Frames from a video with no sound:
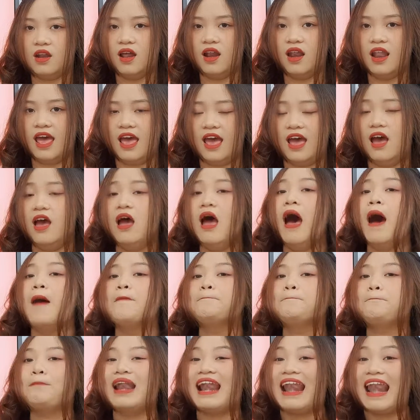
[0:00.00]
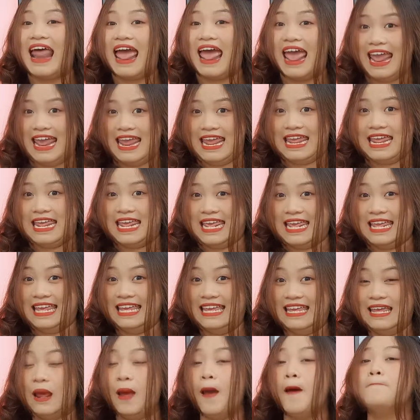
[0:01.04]
đó là play.
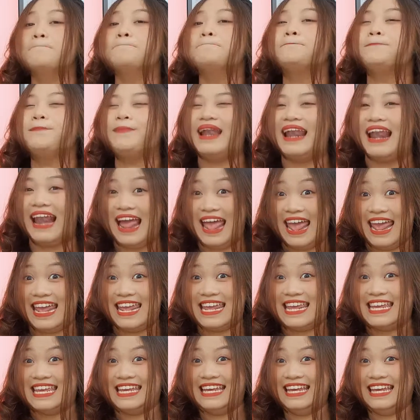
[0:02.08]
Play